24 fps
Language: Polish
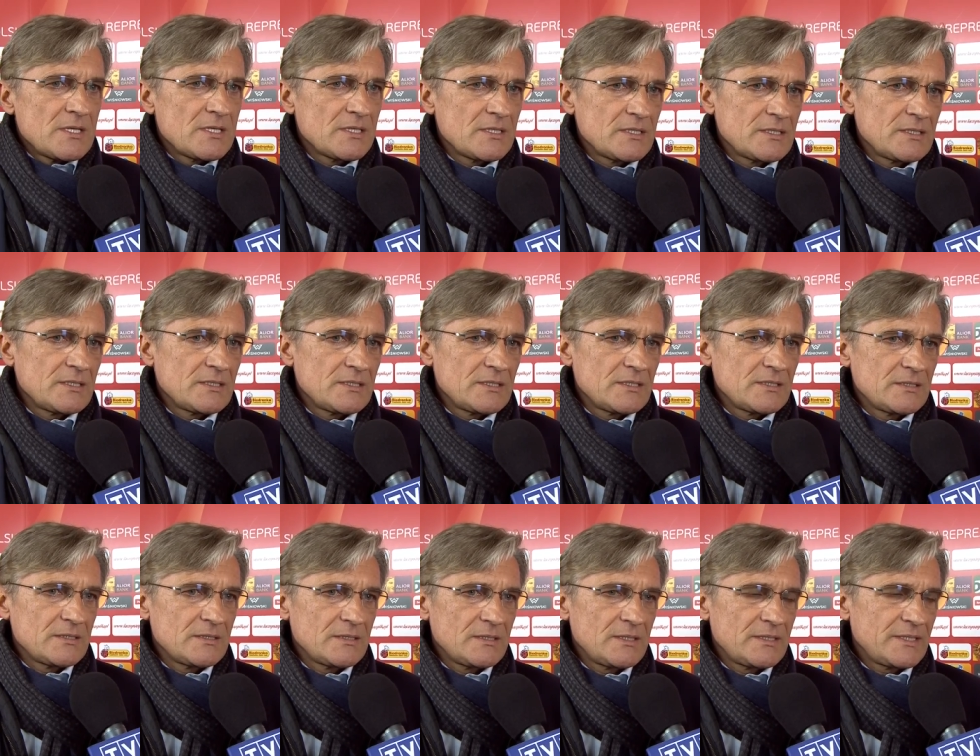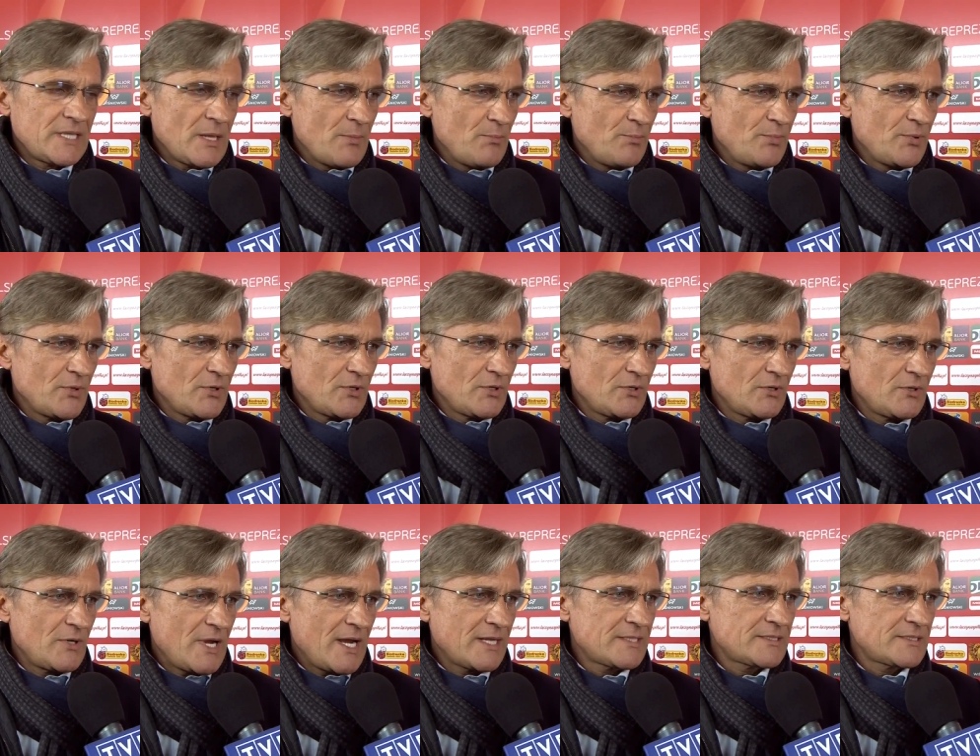Y,
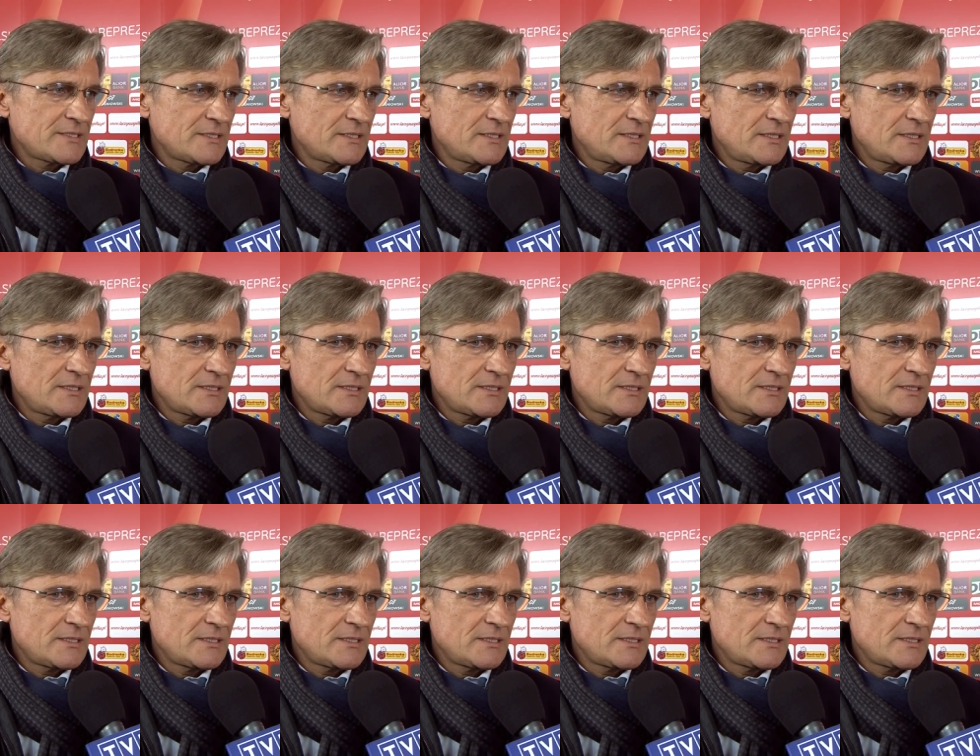tempo akcji